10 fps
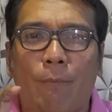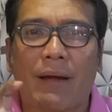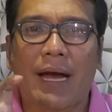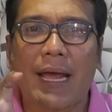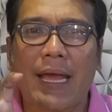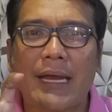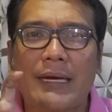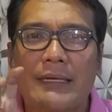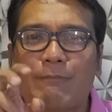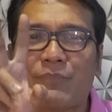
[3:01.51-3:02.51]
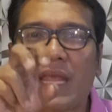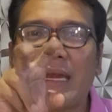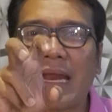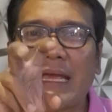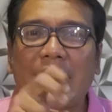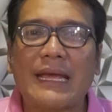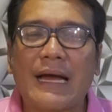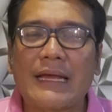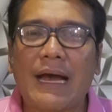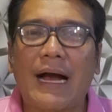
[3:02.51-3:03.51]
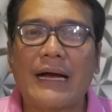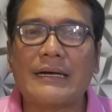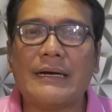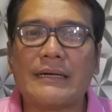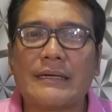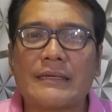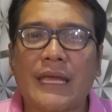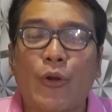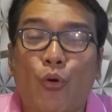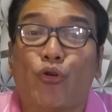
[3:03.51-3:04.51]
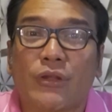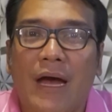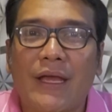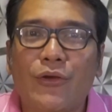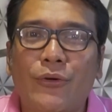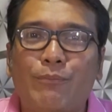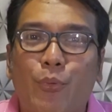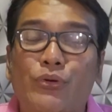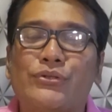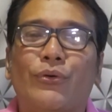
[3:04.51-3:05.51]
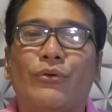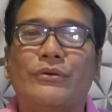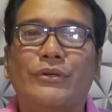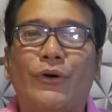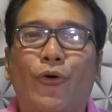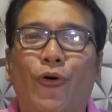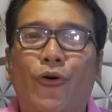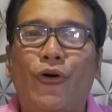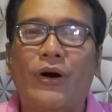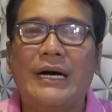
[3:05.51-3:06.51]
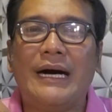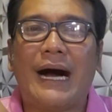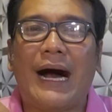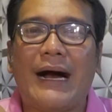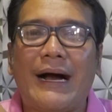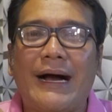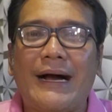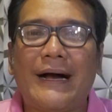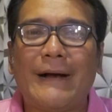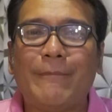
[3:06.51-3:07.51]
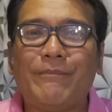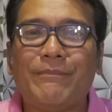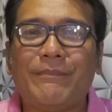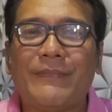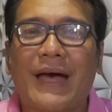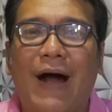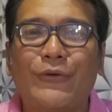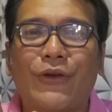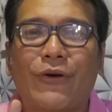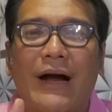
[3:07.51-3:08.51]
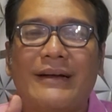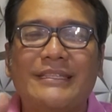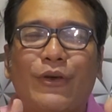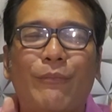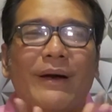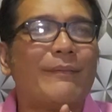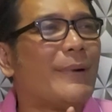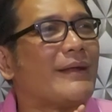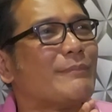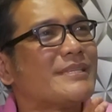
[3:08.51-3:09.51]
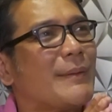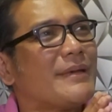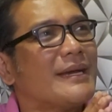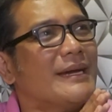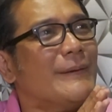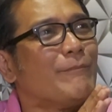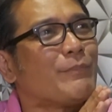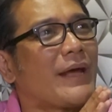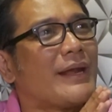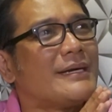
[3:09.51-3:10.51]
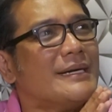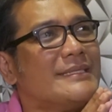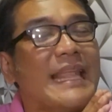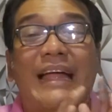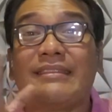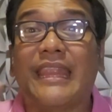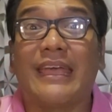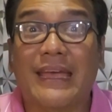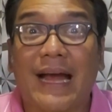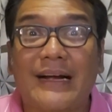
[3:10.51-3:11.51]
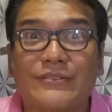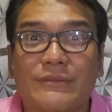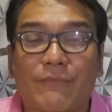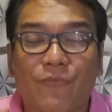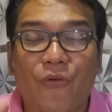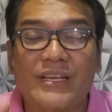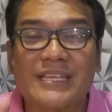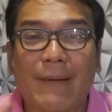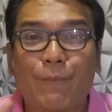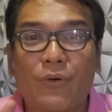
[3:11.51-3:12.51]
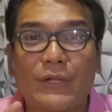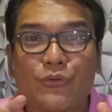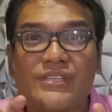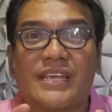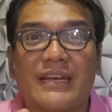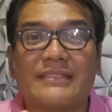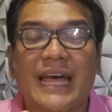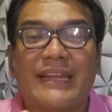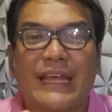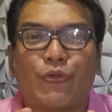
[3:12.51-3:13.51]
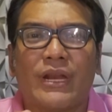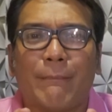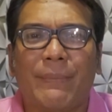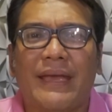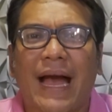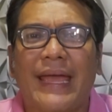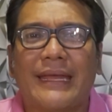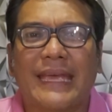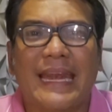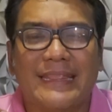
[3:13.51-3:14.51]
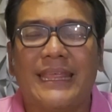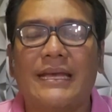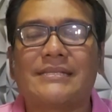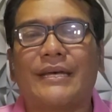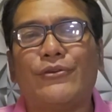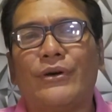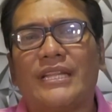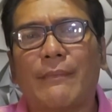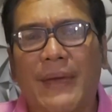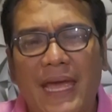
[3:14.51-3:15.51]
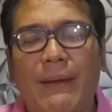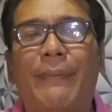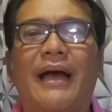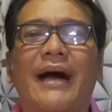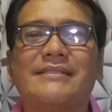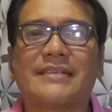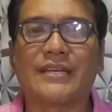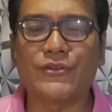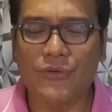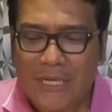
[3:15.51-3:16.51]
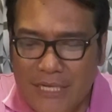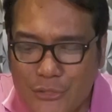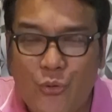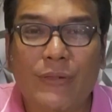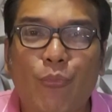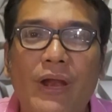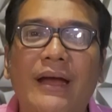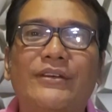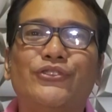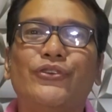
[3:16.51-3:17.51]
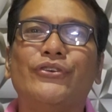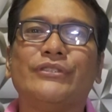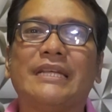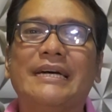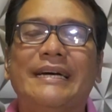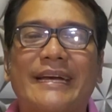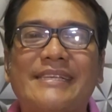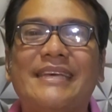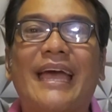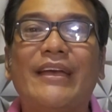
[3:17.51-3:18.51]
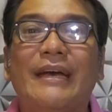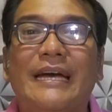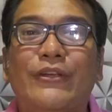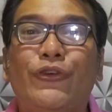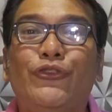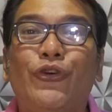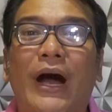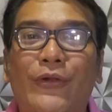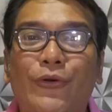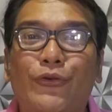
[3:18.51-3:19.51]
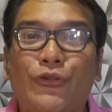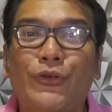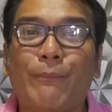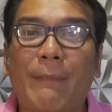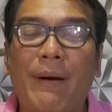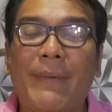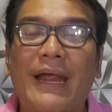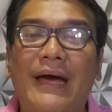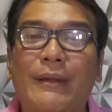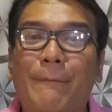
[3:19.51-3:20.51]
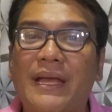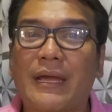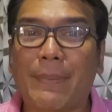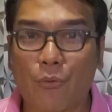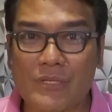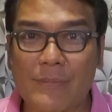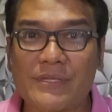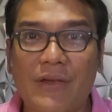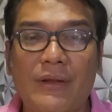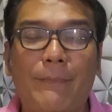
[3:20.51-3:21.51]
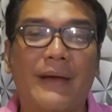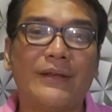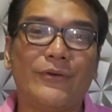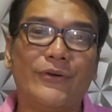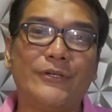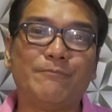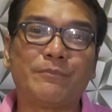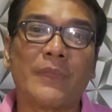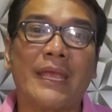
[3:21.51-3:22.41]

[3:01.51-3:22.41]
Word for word: kumbaga eh kin, kin, uh, ah, ah, kinurot ang iyong puso o uh, how do you, uh, hindi ko ma- ma- masabi parang naantig ka for example, like doon sa salitan, ito yung nagbigay, kiliti sa'yo, at nagbigay ng pag-asa sa iyo sulat mo na agad yun. Kasi nga, yun yung ano, yun yung pamamaraan ng pagkikipag-usap sa'yo ng Panginoon.